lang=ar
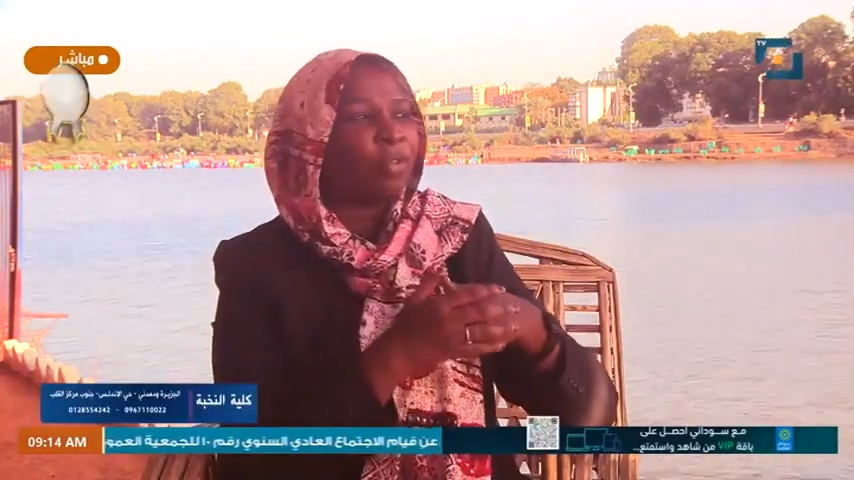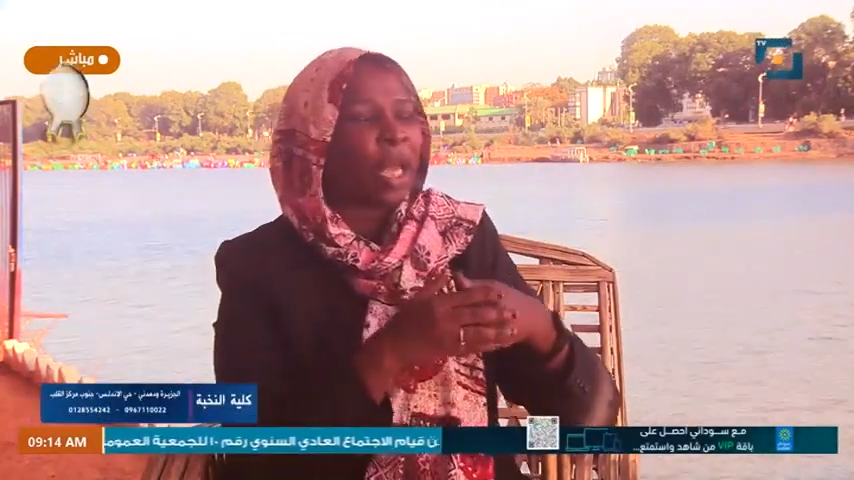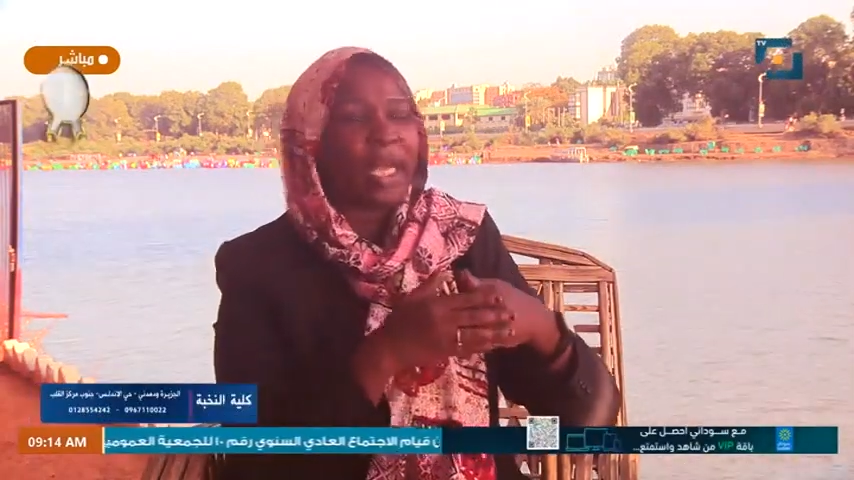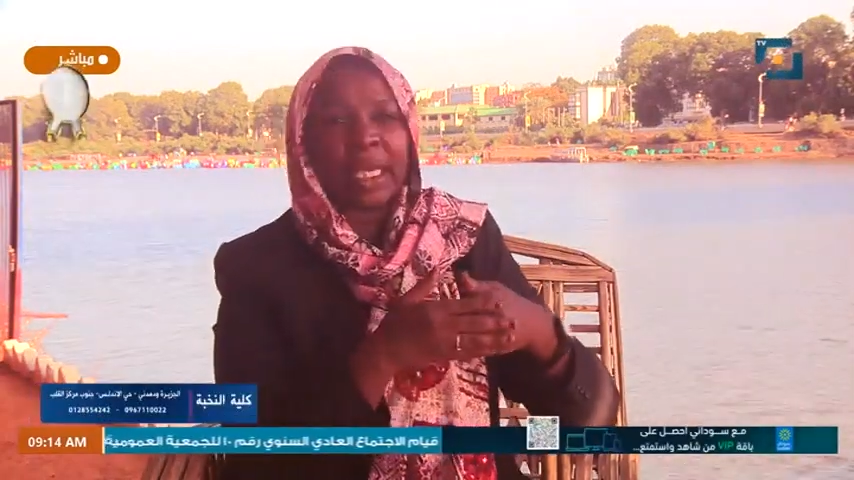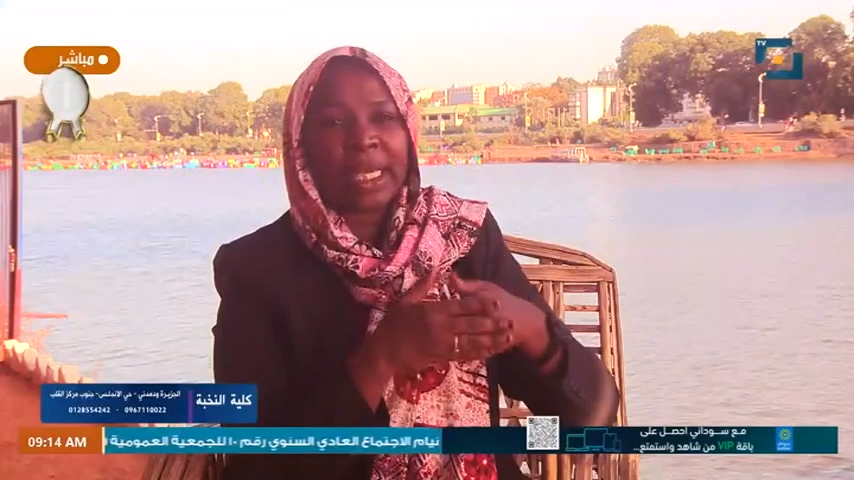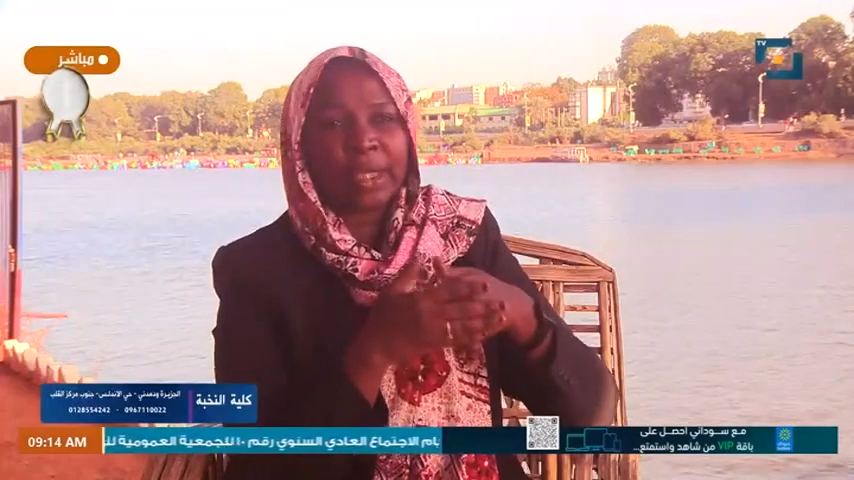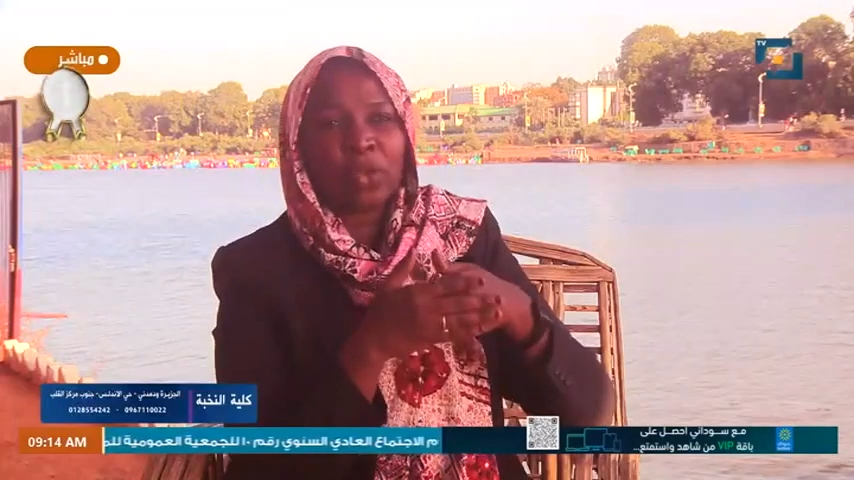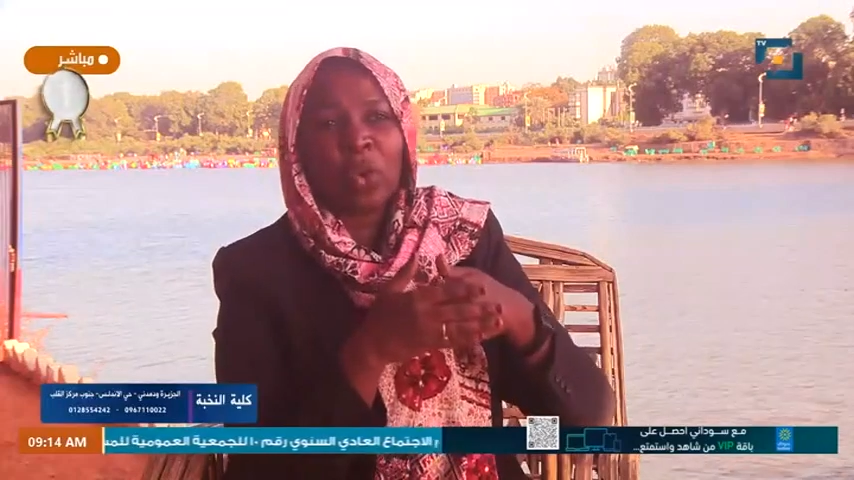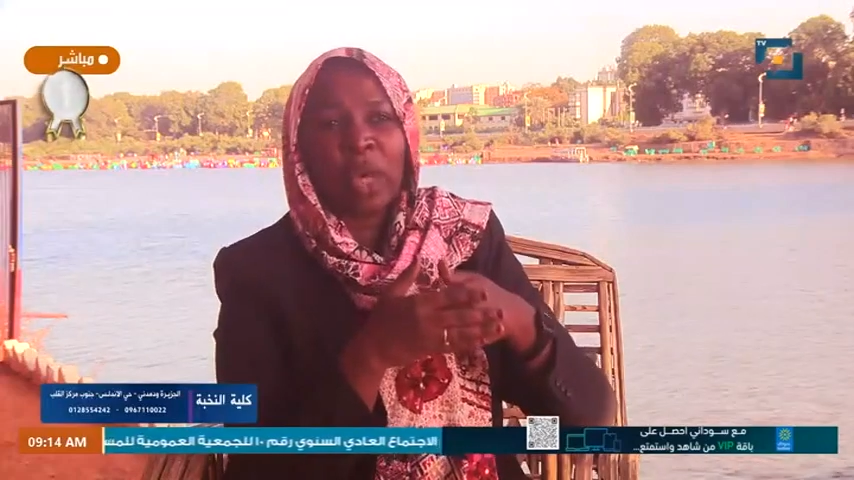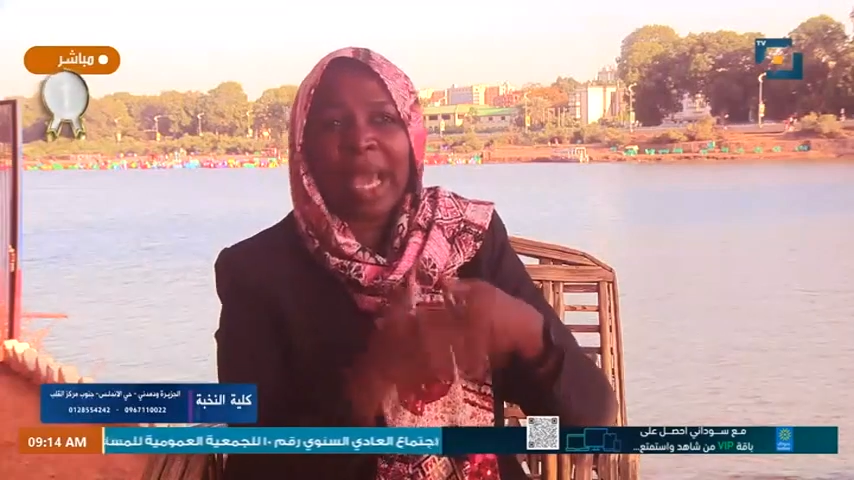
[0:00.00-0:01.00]
في اي
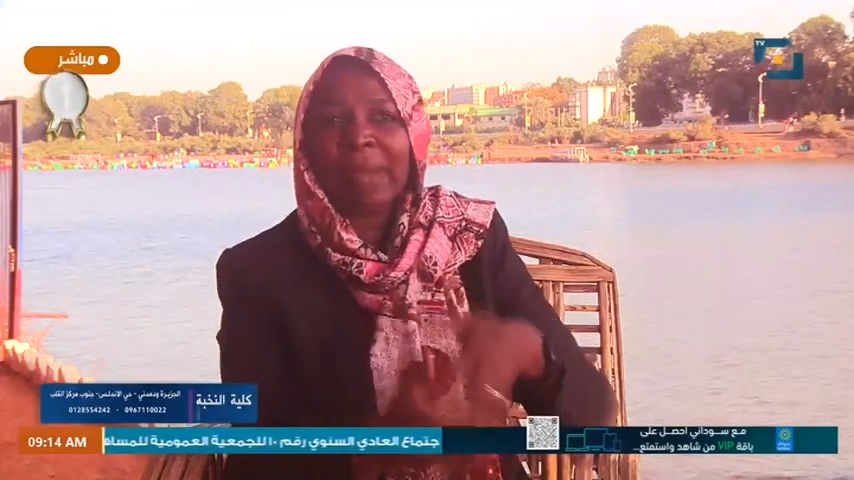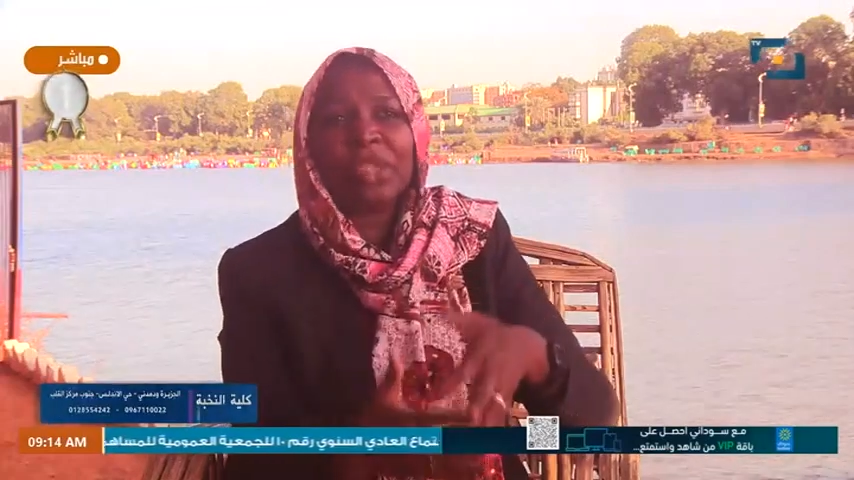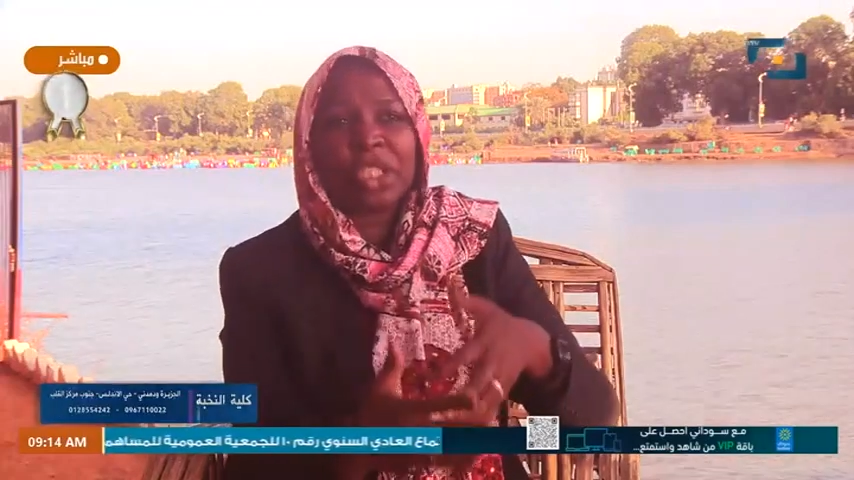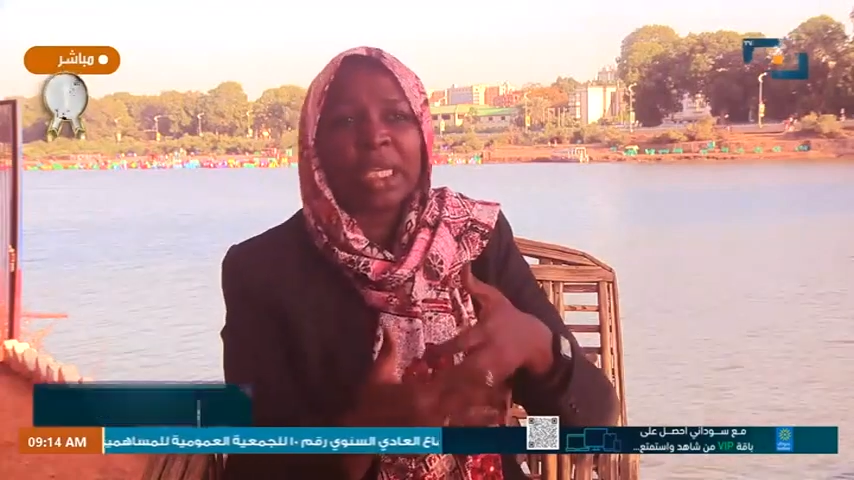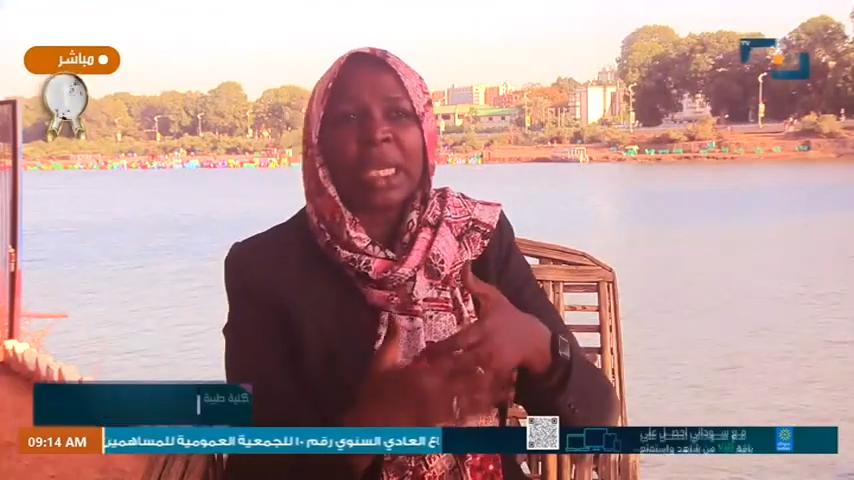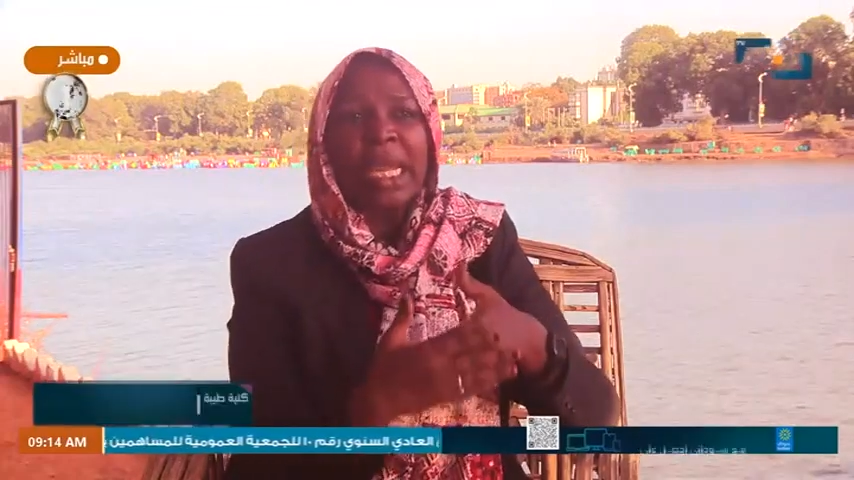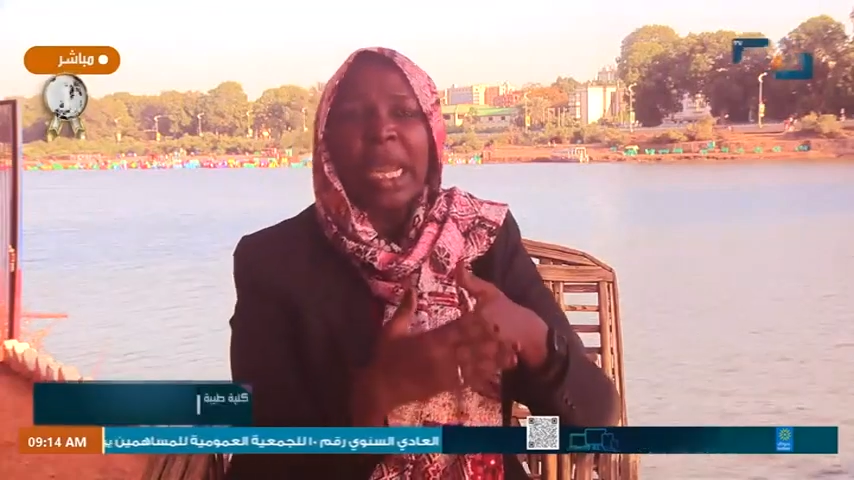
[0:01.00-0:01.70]
شغل هامشي